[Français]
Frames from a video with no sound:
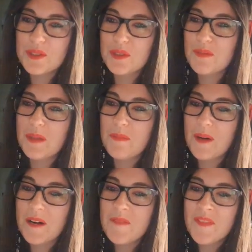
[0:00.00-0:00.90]
je vous oublie
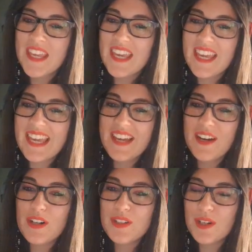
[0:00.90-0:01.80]
pas. Et,
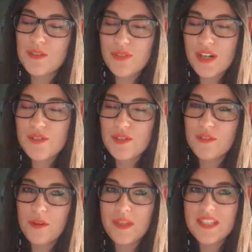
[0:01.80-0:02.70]
encore une fois, je
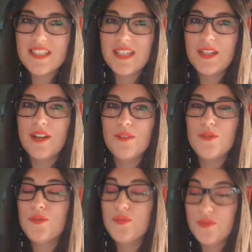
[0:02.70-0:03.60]
voulais vous remercier
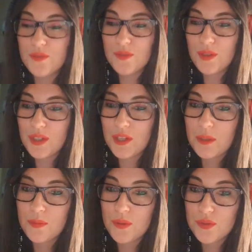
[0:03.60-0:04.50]
du fond du
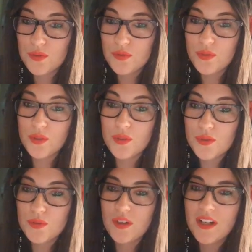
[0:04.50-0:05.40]
cœur pour tous vos
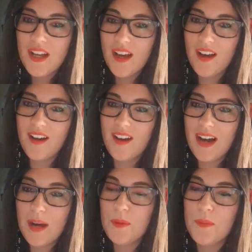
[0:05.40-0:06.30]
retours
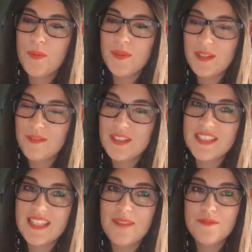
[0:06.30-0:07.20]
euh, à propos des faits
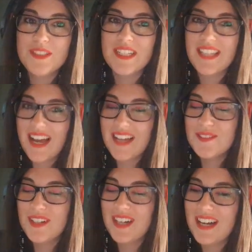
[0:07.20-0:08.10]
vous êtes
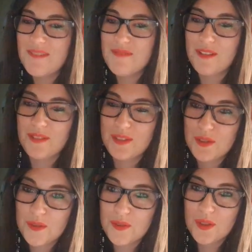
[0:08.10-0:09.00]
adorables. Ça fait
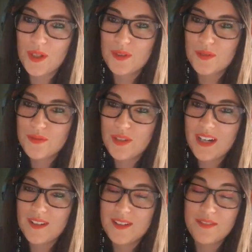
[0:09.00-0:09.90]
chaud au cœur de
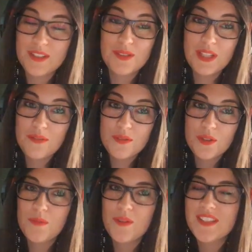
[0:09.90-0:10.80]
voir, euh, enfin de lire
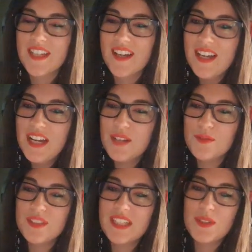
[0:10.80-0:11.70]
vos commentaires.
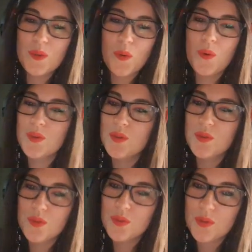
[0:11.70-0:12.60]
Vous êtes trop,
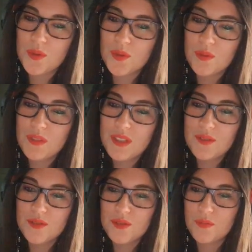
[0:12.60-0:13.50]
trop, trop, trop, trop
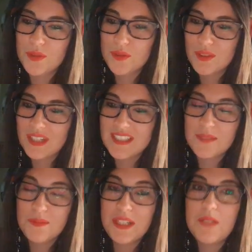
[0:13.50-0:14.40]
mignons. Je pense qu'on a
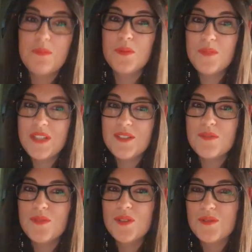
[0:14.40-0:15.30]
les abonnés les plus
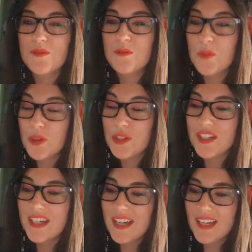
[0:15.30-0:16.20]
mignons au
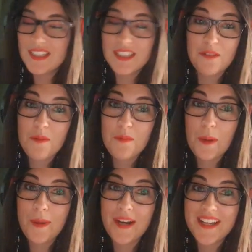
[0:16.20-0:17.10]
monde. Et j'arrive même
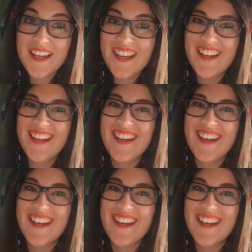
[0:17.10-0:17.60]
plus à parler.